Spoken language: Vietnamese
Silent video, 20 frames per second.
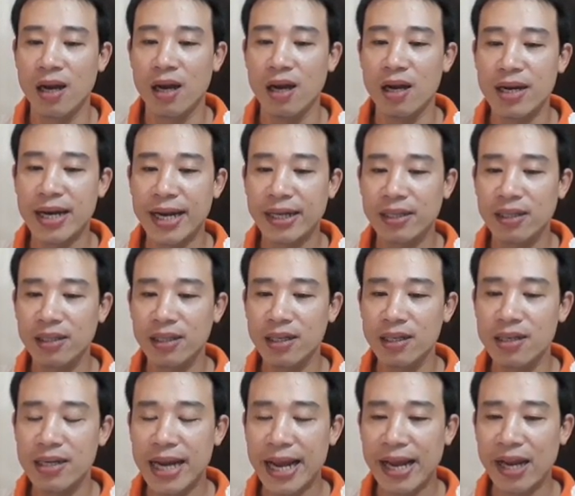À, ngày thứ
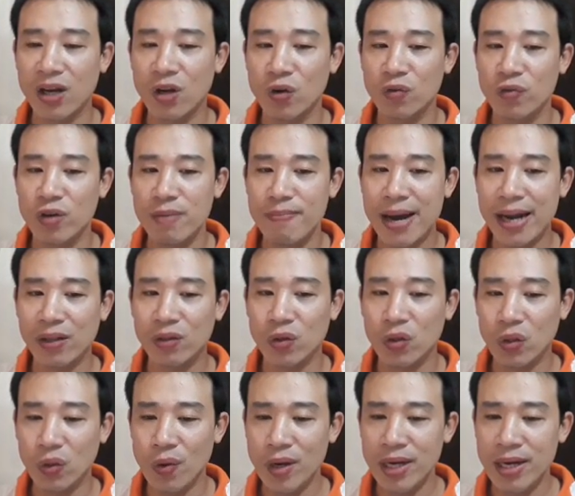tư này đối với bạn
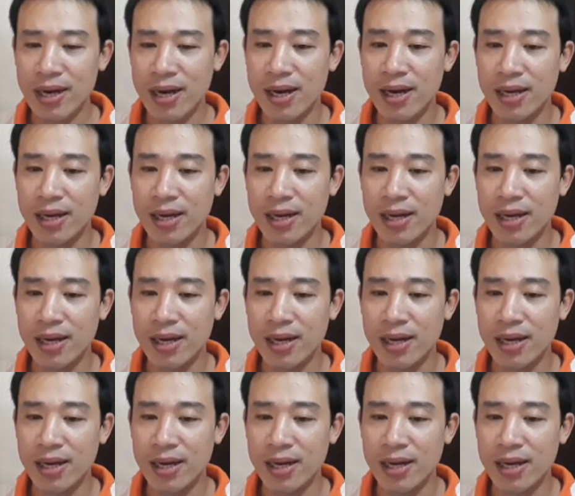tuổi Tuất,